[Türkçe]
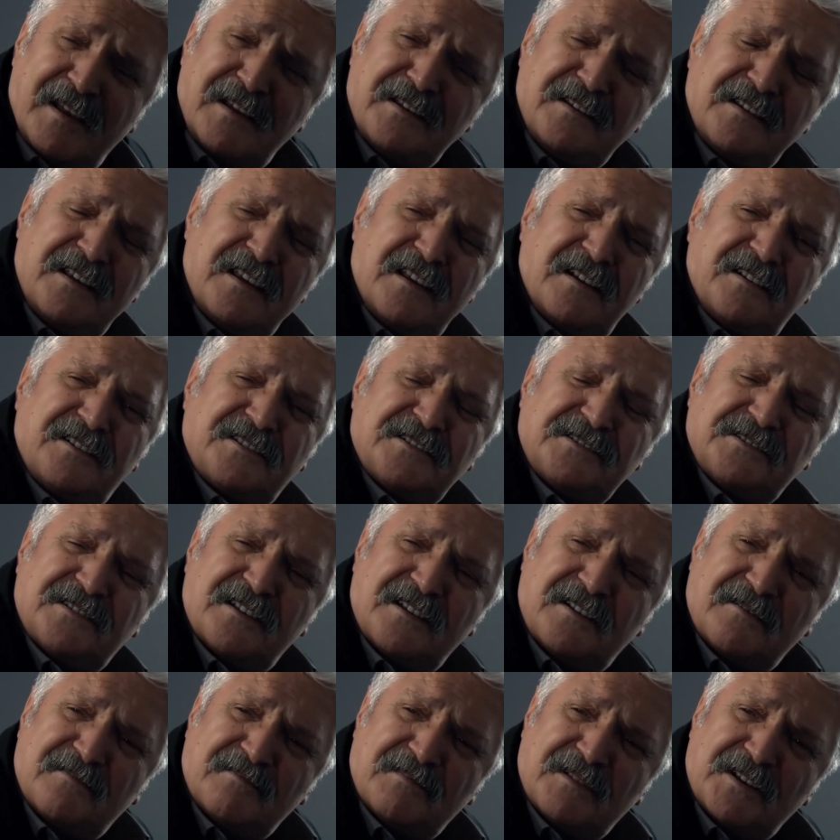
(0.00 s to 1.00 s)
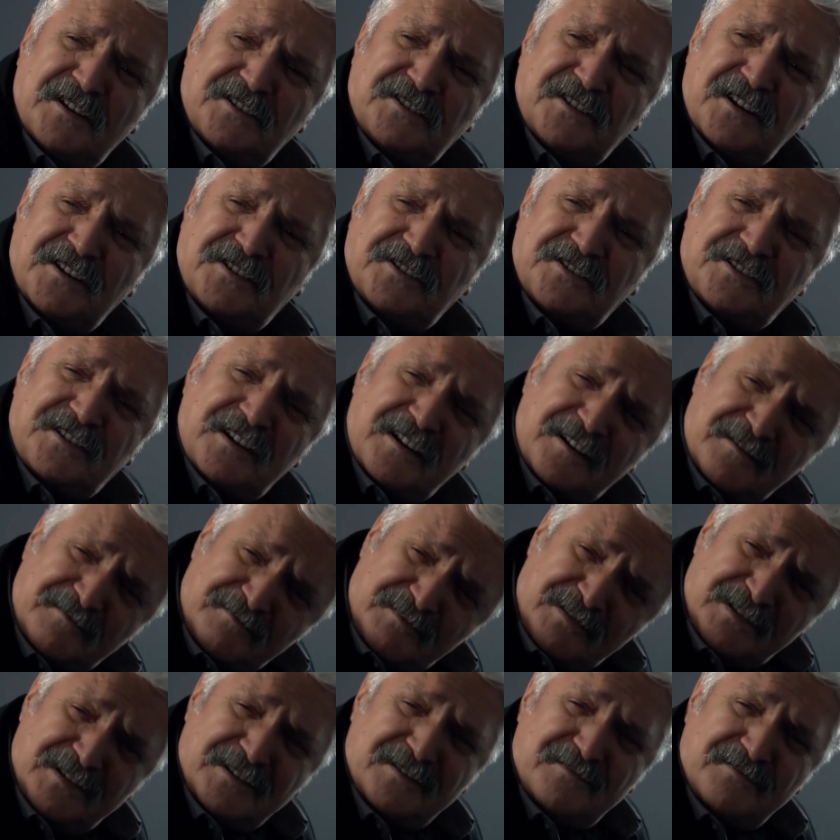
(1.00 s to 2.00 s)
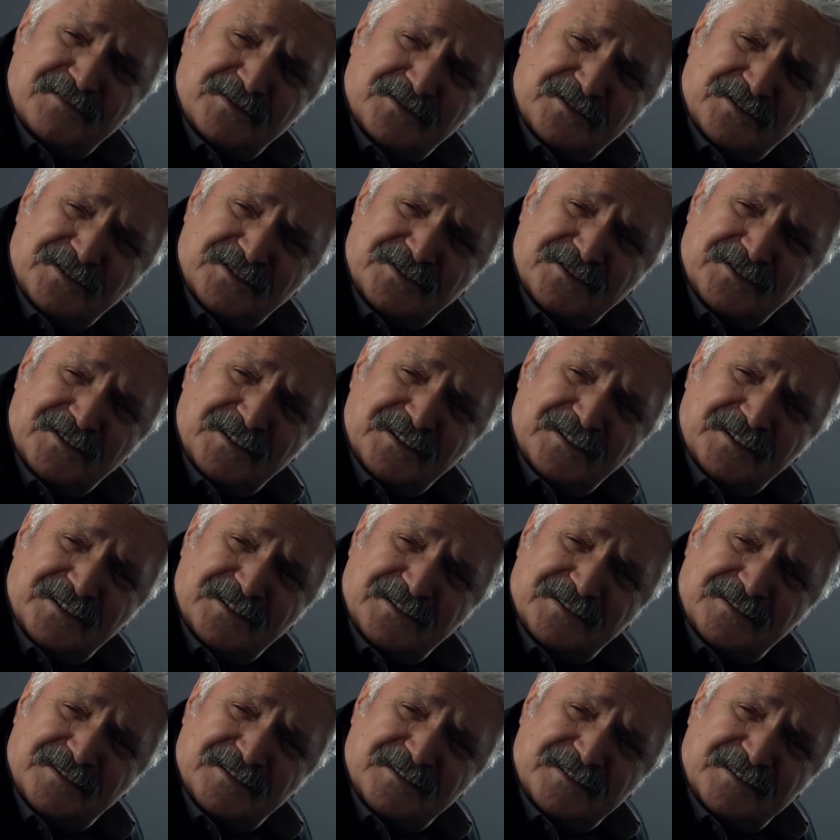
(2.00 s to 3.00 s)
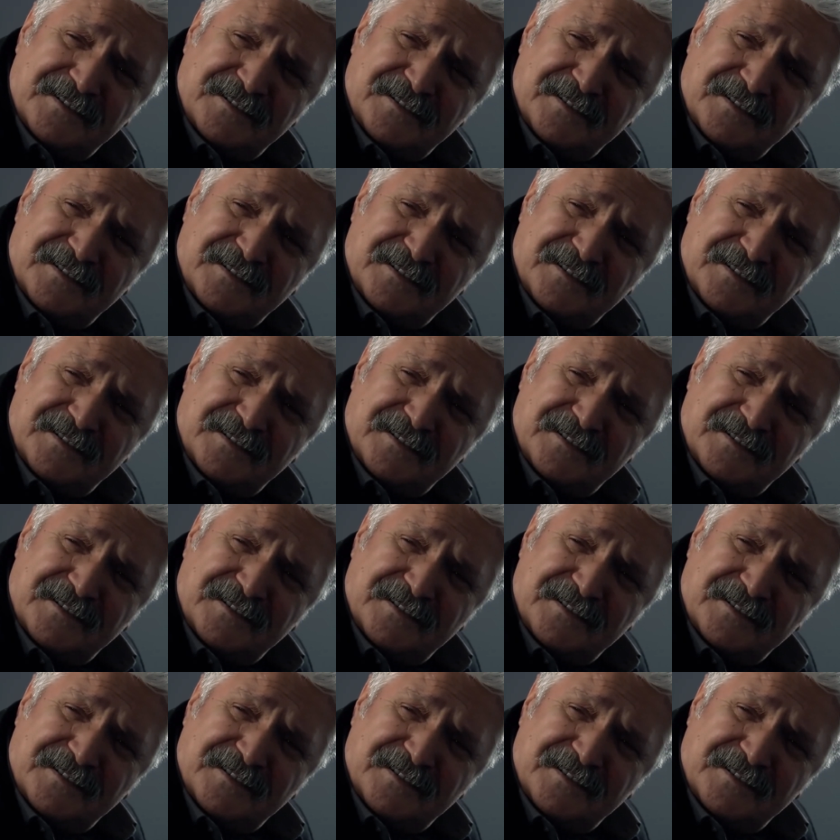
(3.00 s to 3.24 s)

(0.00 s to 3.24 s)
Ben niye kızlarımla işe çıkarım bilir misin Cengiz?